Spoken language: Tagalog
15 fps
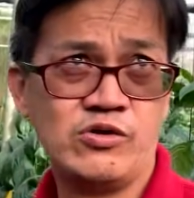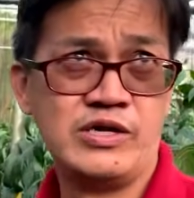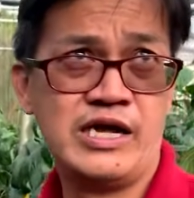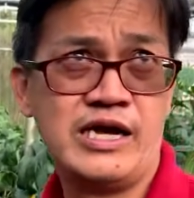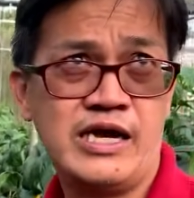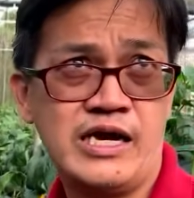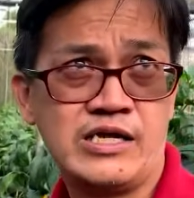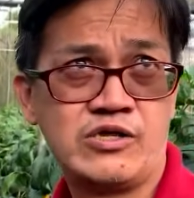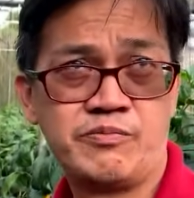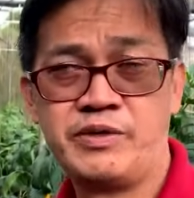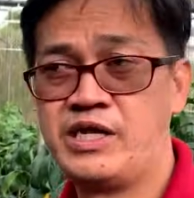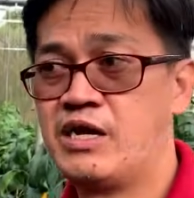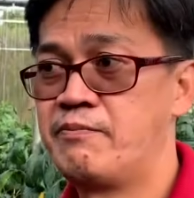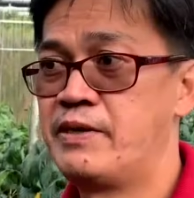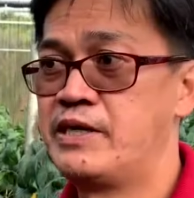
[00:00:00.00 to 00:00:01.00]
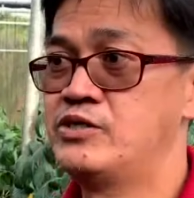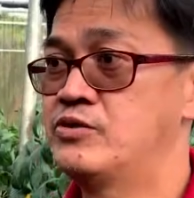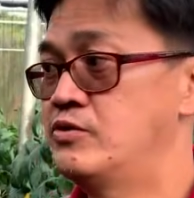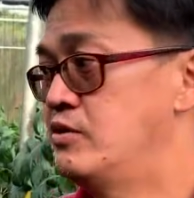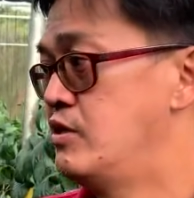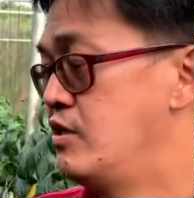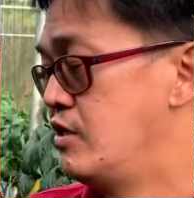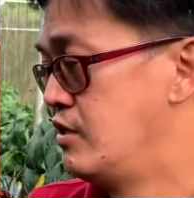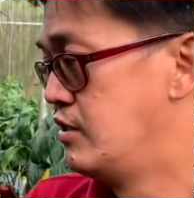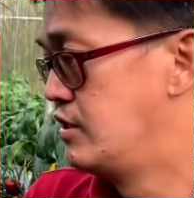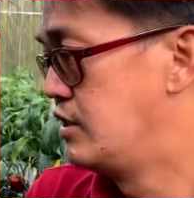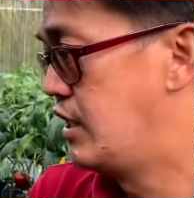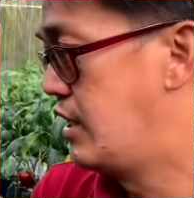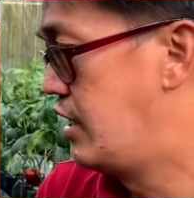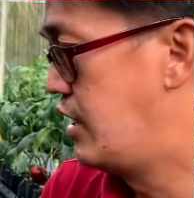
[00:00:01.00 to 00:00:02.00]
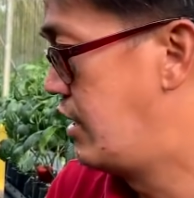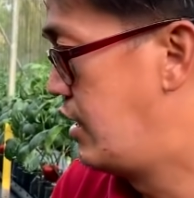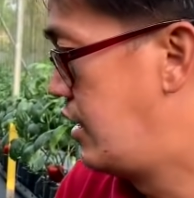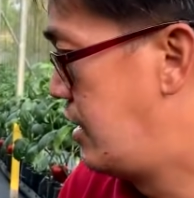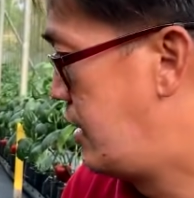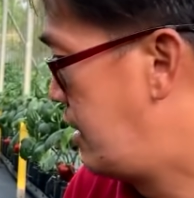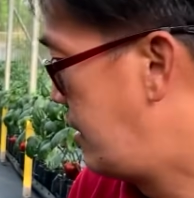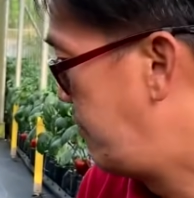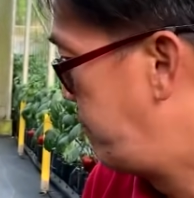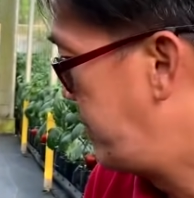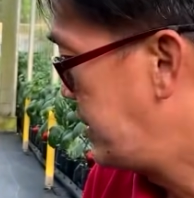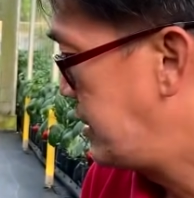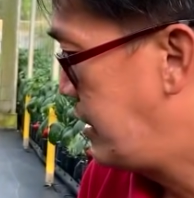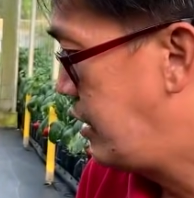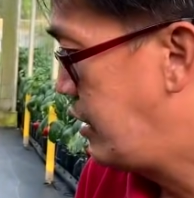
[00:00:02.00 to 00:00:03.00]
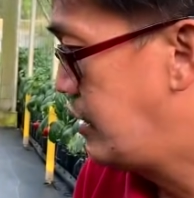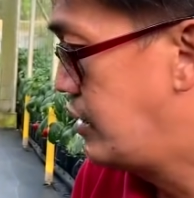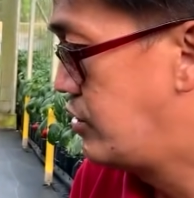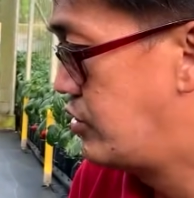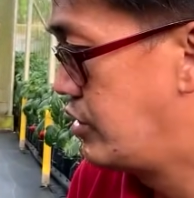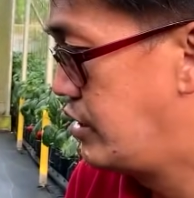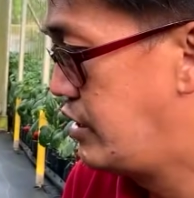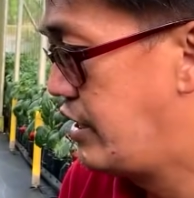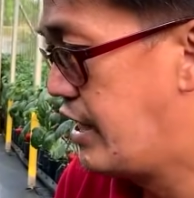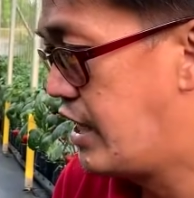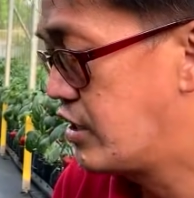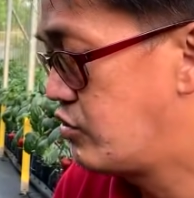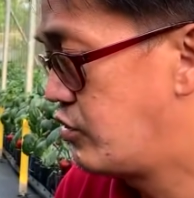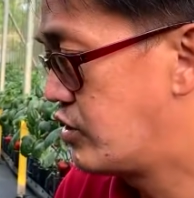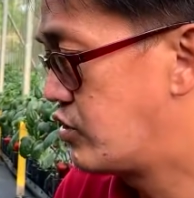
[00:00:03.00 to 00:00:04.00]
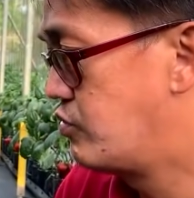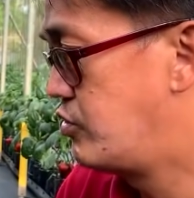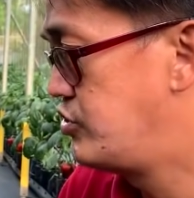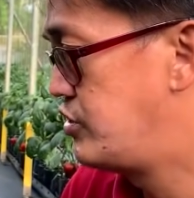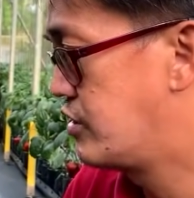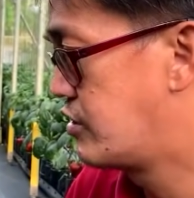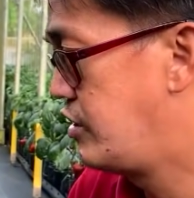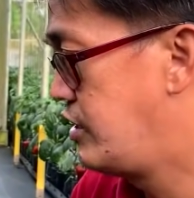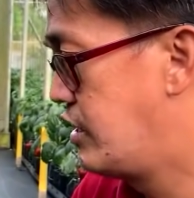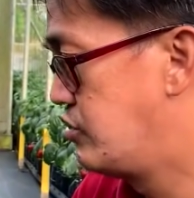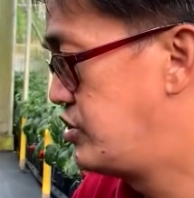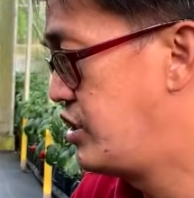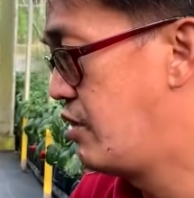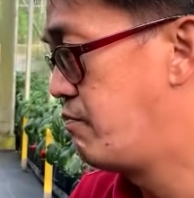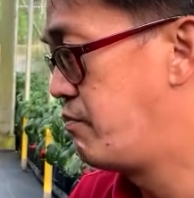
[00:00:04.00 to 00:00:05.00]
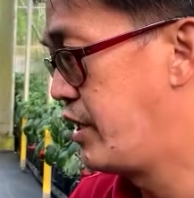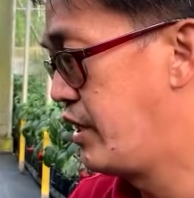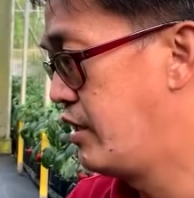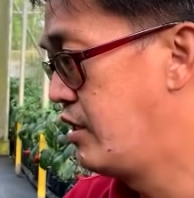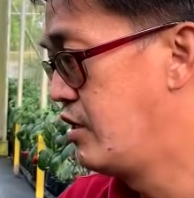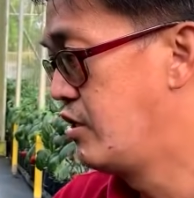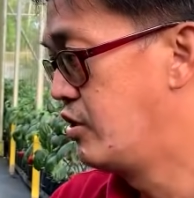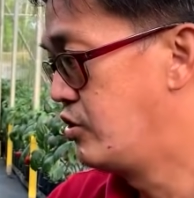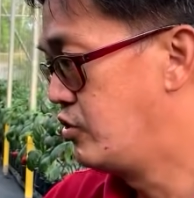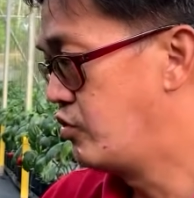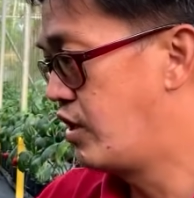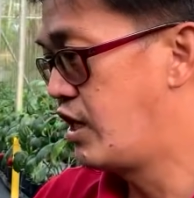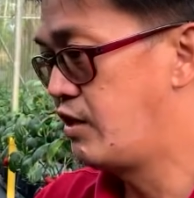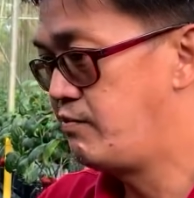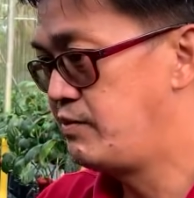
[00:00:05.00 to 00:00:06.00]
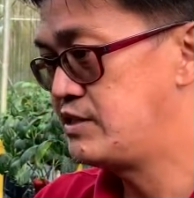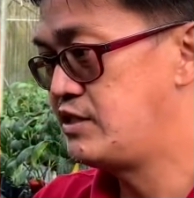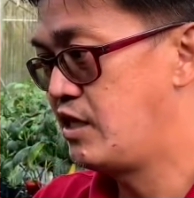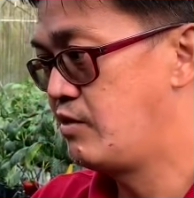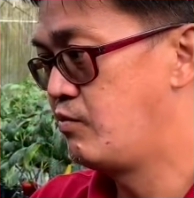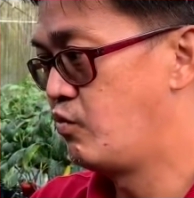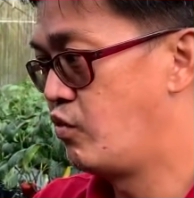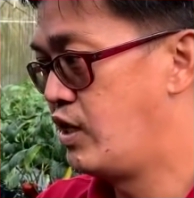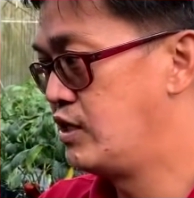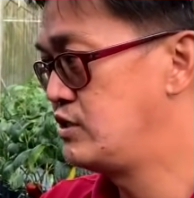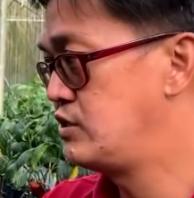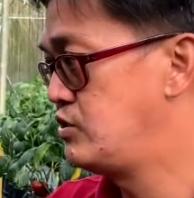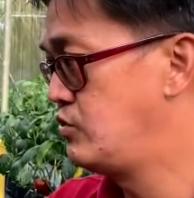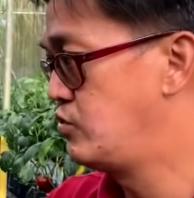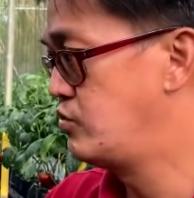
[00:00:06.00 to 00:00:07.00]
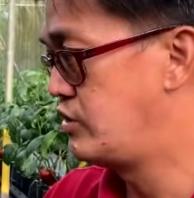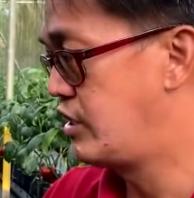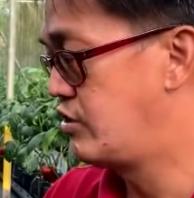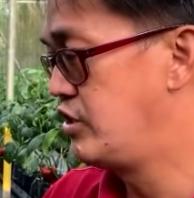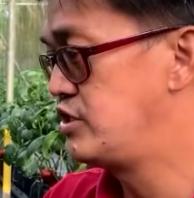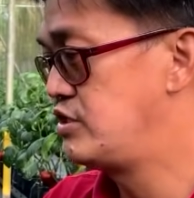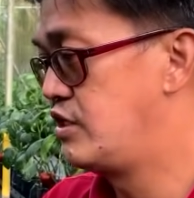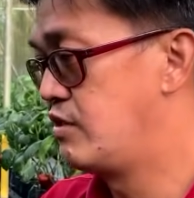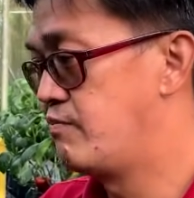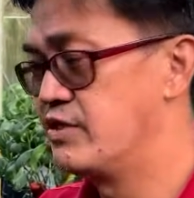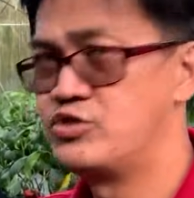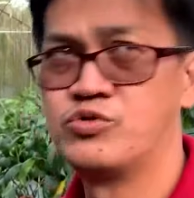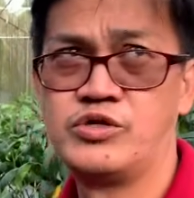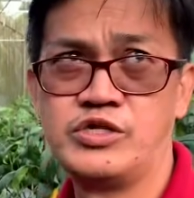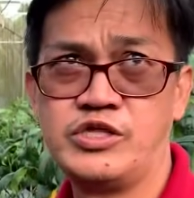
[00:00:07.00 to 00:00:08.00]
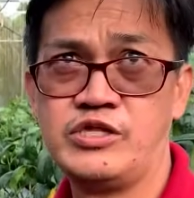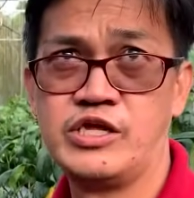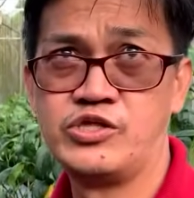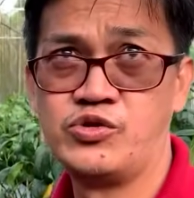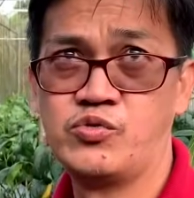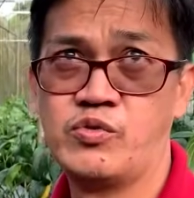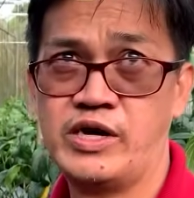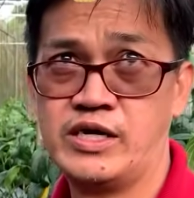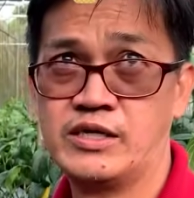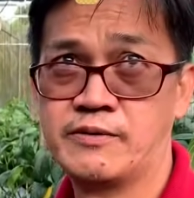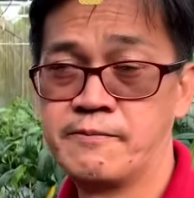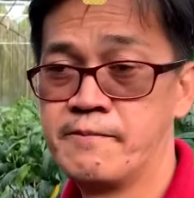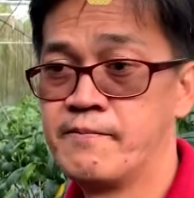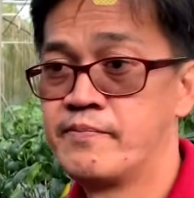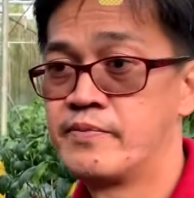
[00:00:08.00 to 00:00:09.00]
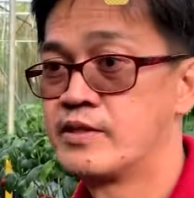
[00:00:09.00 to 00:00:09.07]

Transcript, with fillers: lahat o pinapano. Uh, ah, but in ano, in the actual commercial greenhouse, syempre, you harvest them once you they reach the maturity that you want. Mm.